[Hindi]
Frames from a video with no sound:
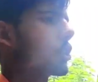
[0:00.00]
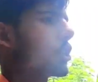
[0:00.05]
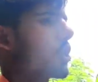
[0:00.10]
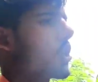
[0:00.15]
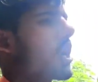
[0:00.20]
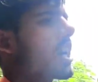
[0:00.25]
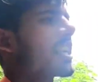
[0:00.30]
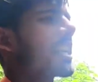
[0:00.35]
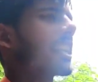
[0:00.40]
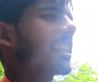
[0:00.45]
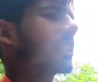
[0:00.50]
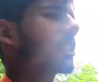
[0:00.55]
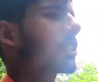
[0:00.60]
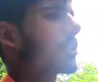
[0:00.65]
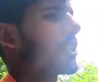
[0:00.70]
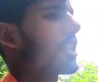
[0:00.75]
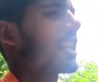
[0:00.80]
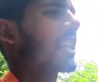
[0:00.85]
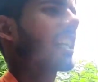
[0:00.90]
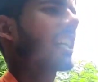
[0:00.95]
जो अनर्थ
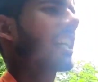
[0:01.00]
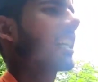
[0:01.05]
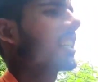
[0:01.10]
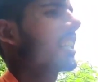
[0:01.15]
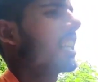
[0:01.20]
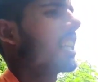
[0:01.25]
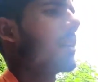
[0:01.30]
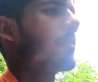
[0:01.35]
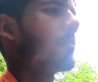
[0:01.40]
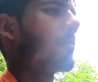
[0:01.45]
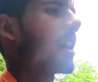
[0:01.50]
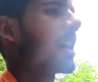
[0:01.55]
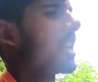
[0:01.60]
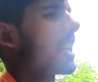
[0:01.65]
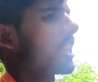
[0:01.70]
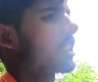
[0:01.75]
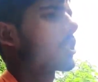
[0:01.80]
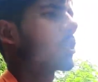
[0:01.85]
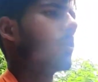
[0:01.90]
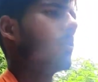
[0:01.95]
तो नहीं करन ने हम
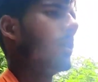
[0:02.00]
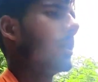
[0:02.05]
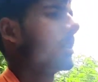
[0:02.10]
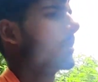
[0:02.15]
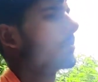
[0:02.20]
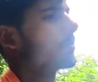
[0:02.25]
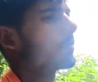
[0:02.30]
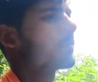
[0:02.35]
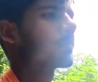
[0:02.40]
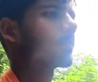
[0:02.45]
मालक तुम्हें